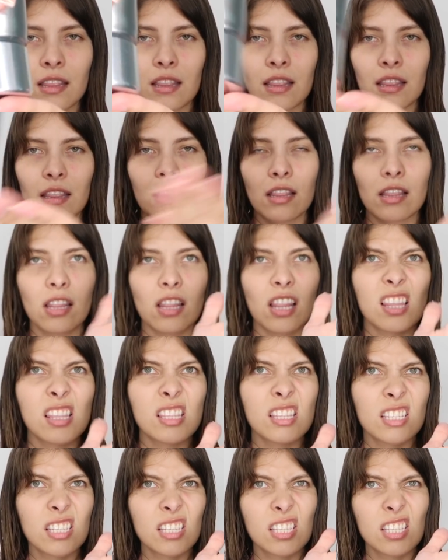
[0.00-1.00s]
el de
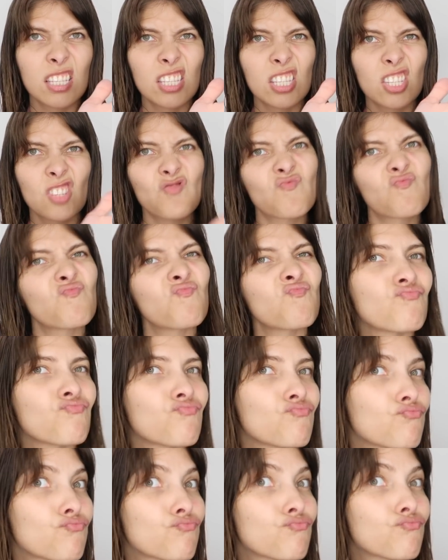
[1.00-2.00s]
Monat es el que estoy
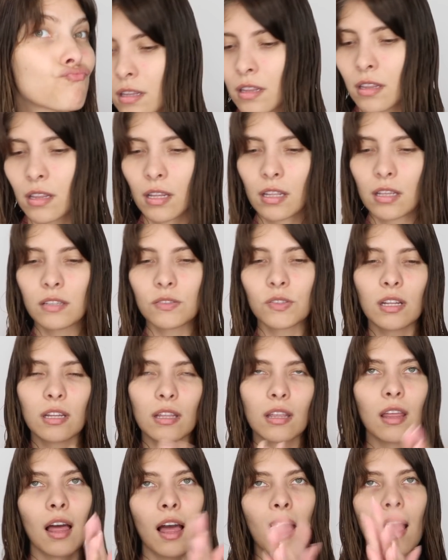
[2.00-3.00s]
usando, ya que
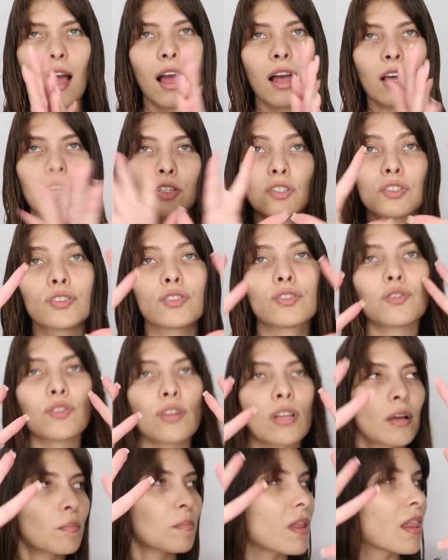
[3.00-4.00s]
siempre, siempre me
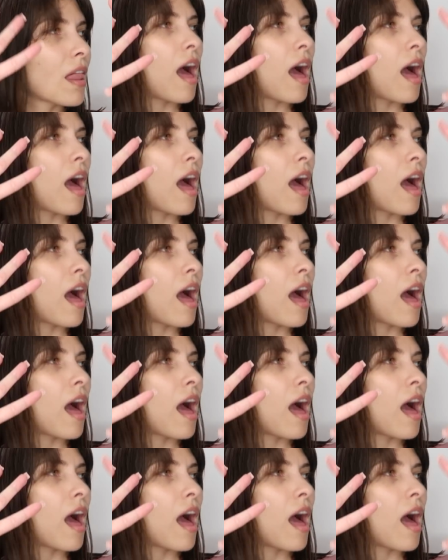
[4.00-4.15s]
pregunto.